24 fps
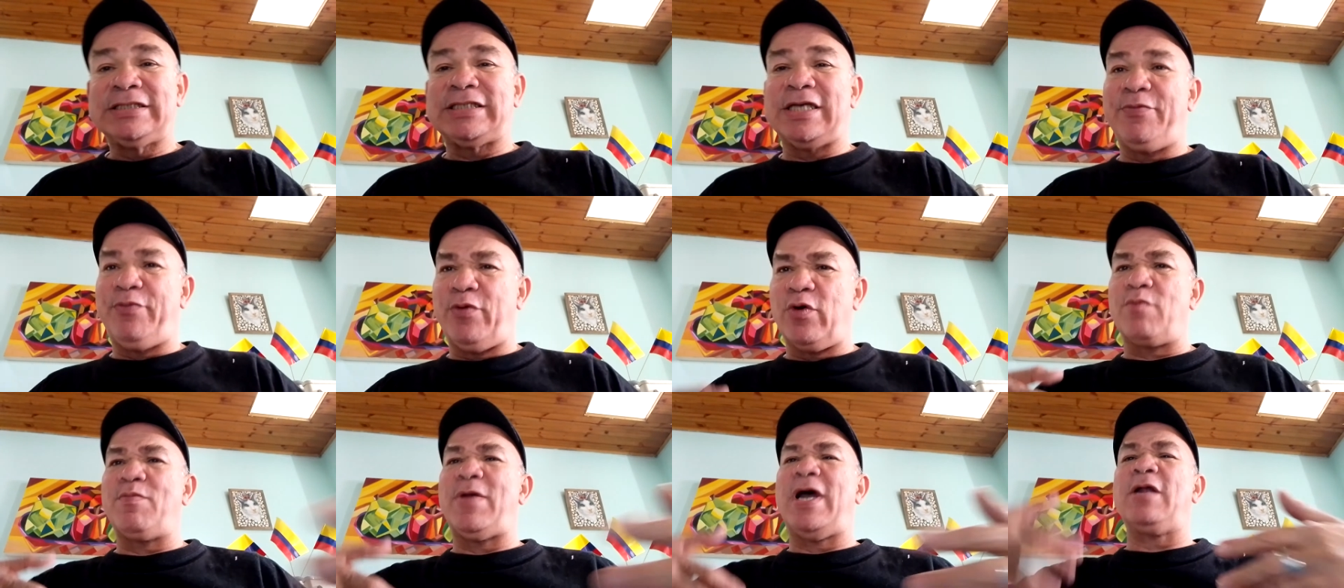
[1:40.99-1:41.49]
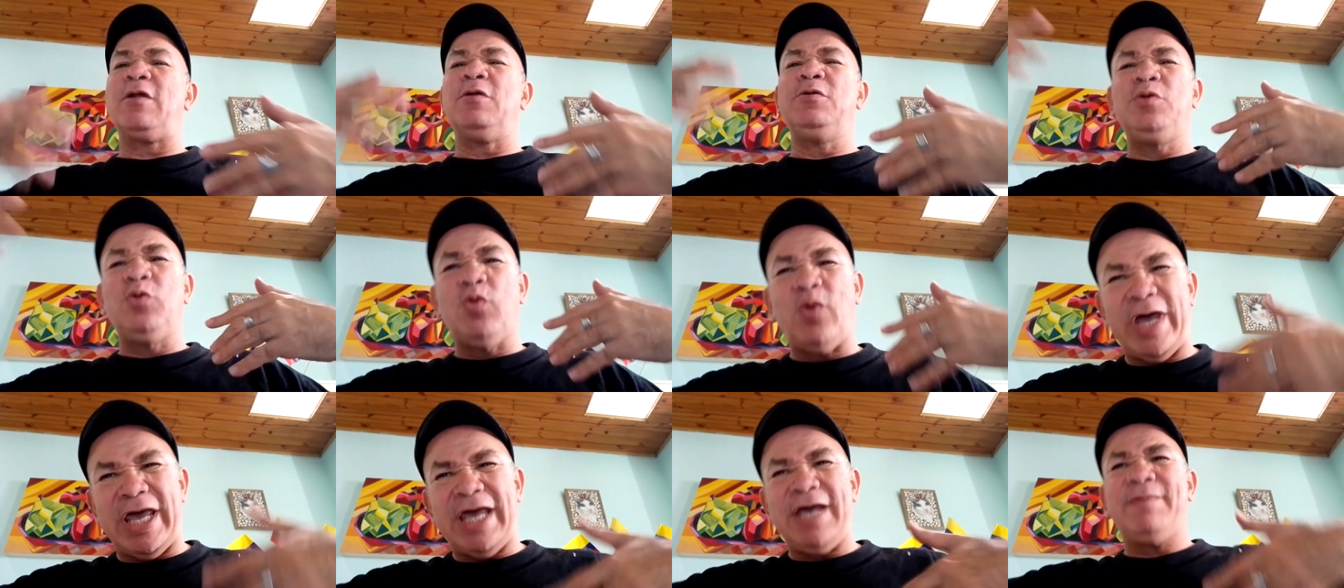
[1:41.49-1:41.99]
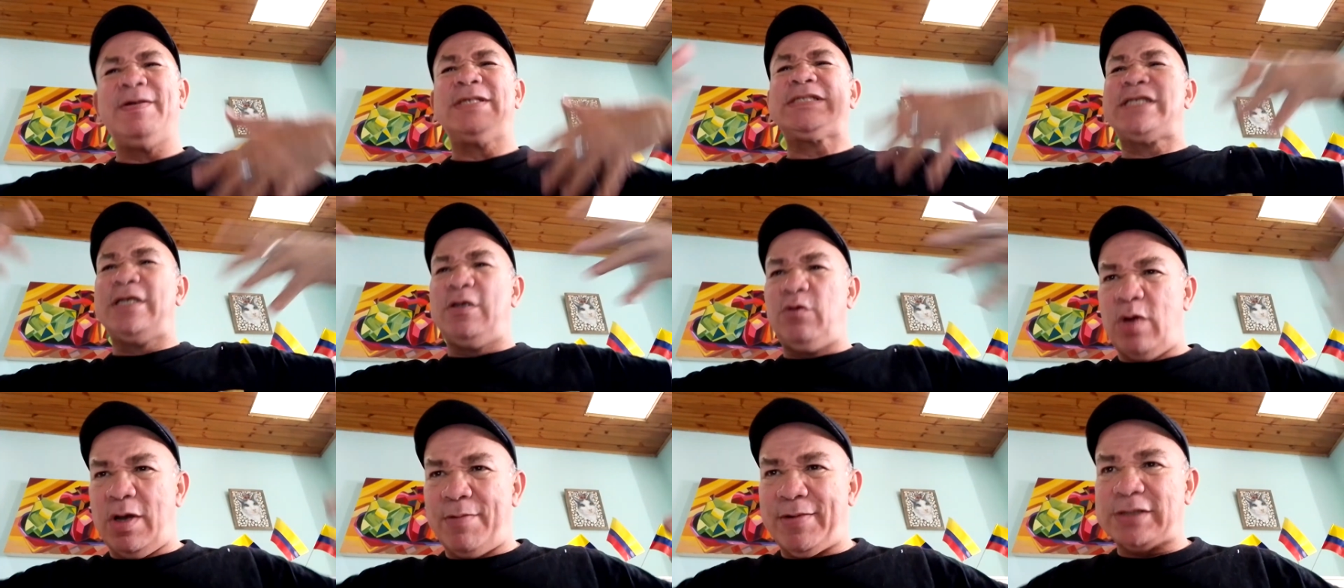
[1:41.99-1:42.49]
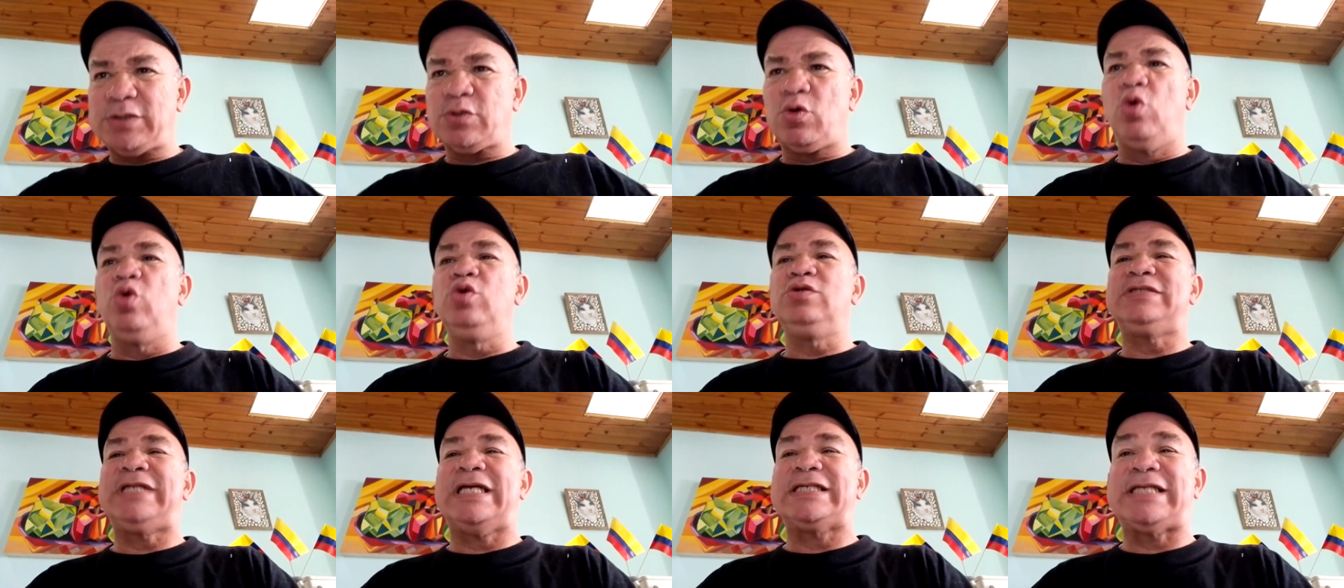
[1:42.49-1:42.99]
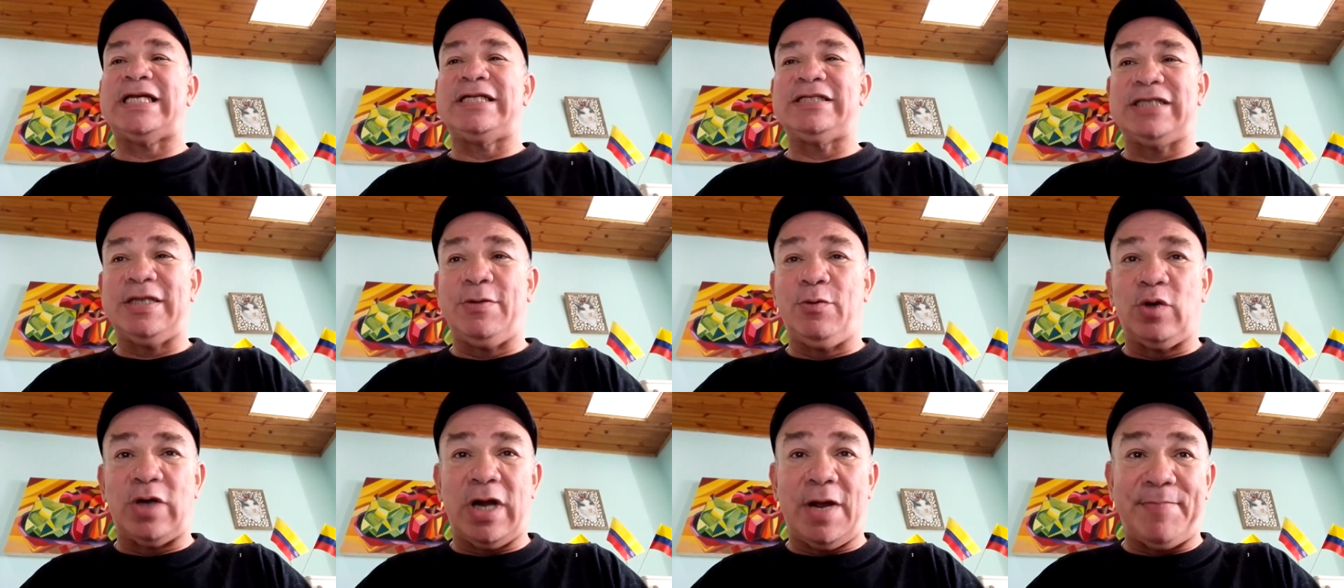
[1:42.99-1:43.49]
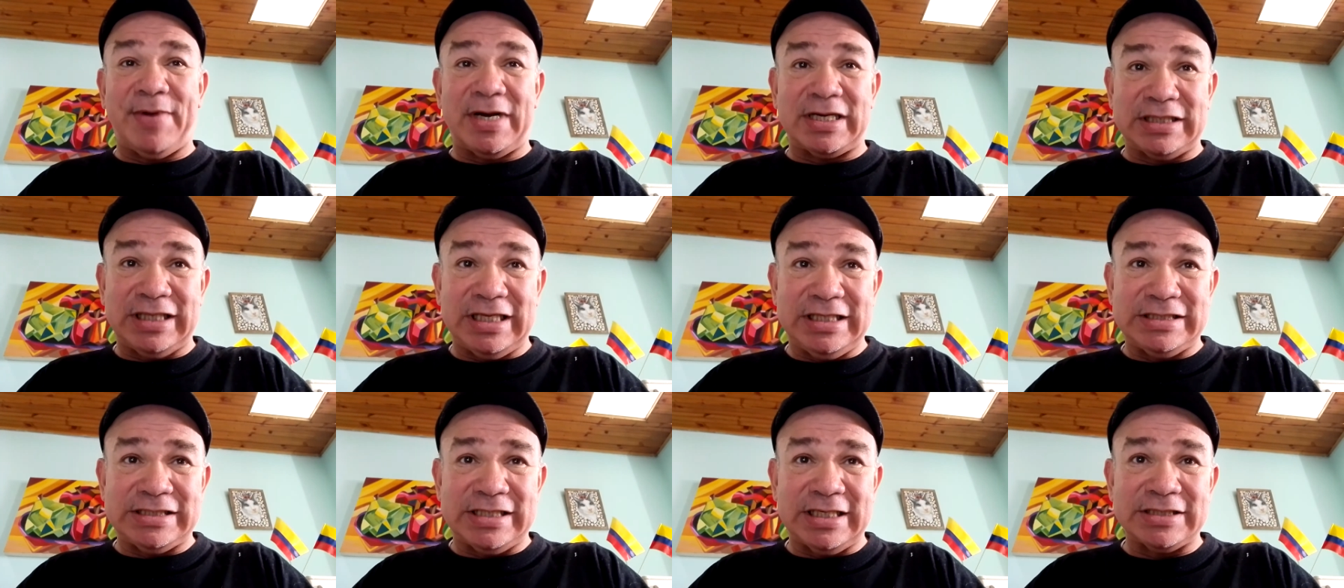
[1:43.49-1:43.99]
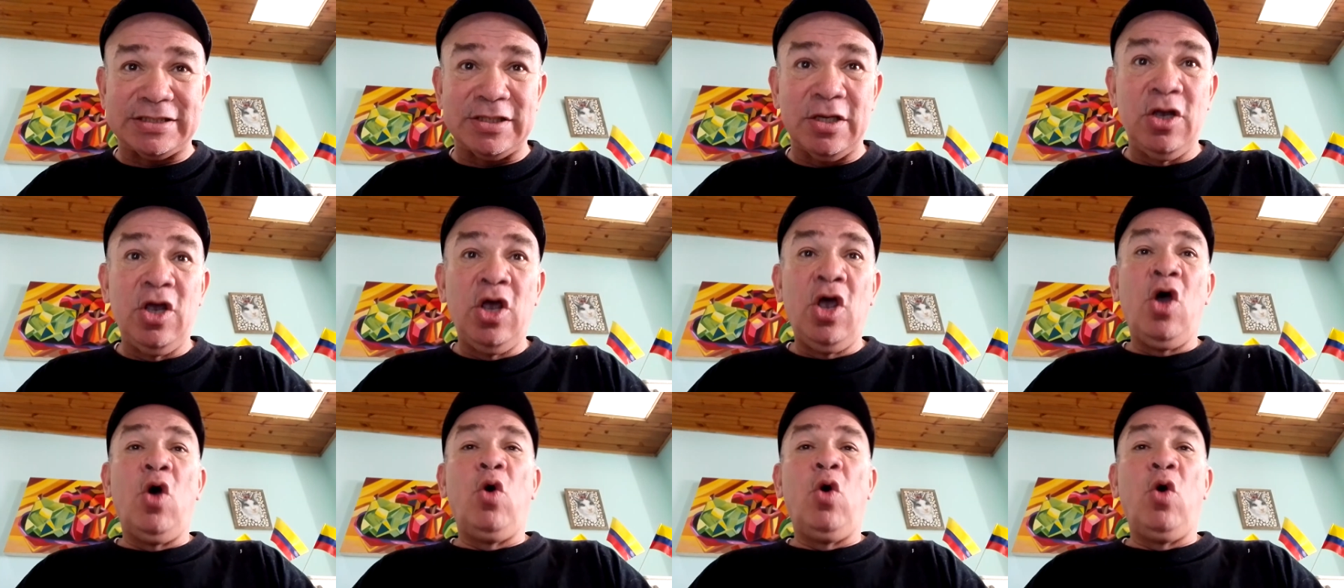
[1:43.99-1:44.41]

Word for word: se formaron nuevas y nuevas juntas antibonapartistas.